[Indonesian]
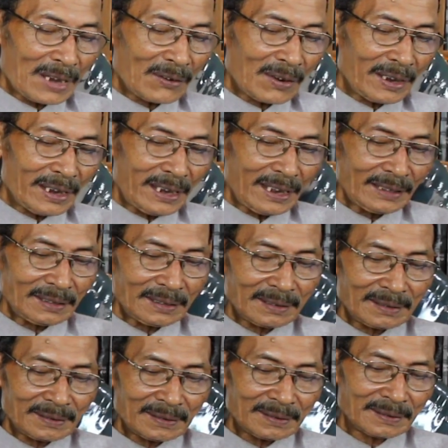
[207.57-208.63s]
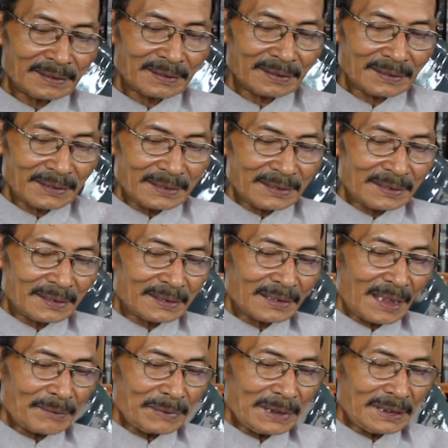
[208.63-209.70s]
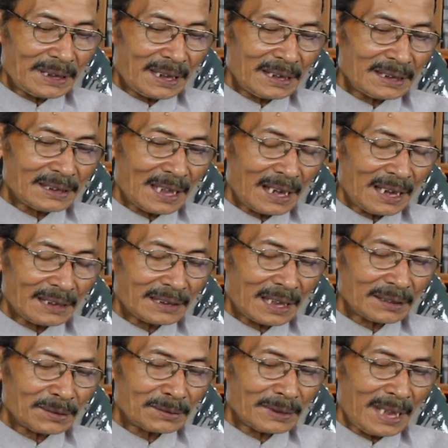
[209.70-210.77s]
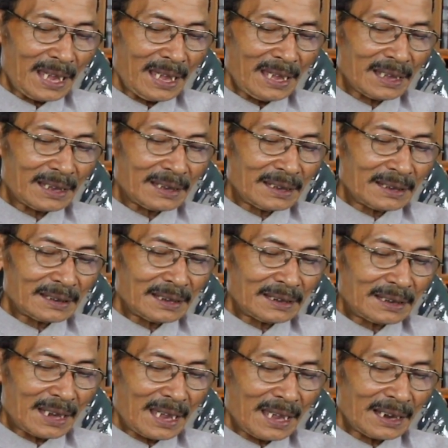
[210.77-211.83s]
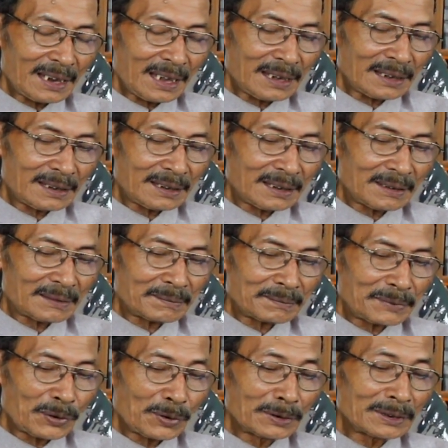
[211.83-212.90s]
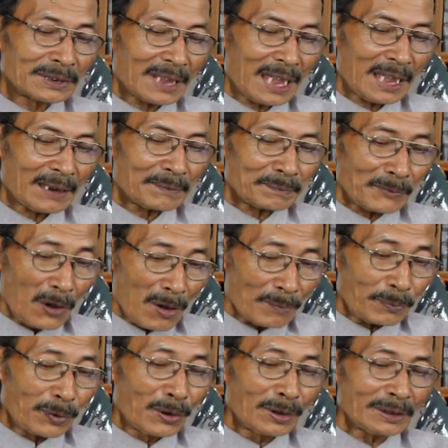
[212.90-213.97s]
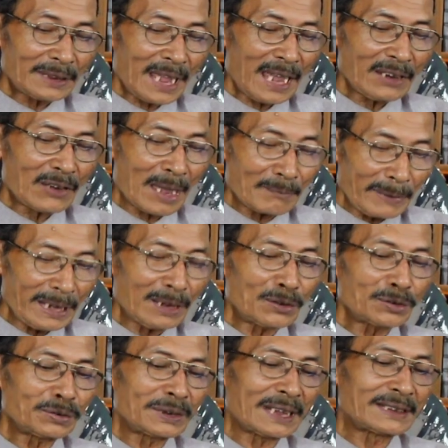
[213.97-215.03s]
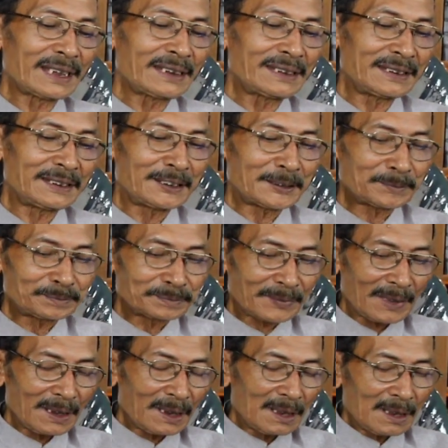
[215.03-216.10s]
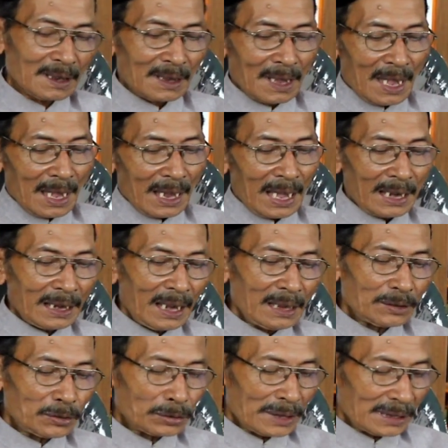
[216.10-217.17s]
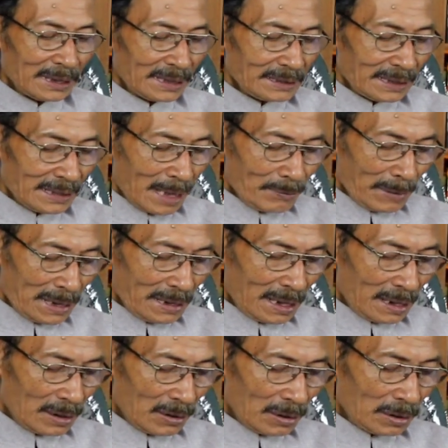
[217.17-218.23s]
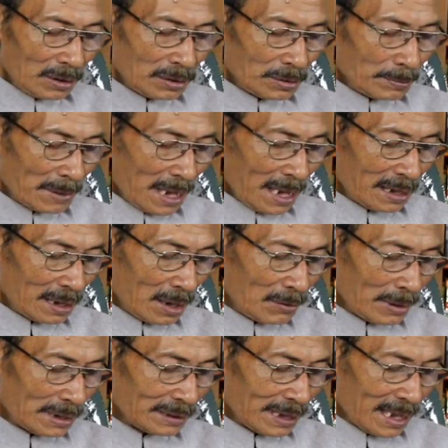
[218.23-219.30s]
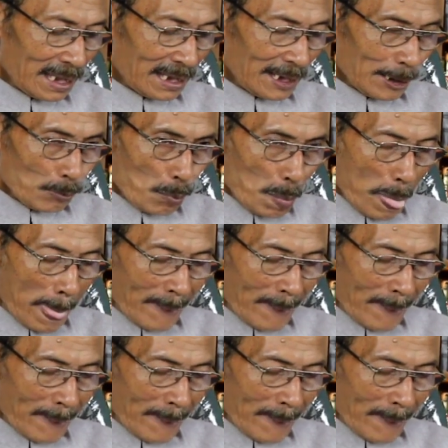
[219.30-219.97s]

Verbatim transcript: faraid tapi dari salah satunya tidak akan berontak. Kok berontak? Ya ampun itu sudah jadi. Karena itu ketetapan dari Allah Subhanahu wa taala.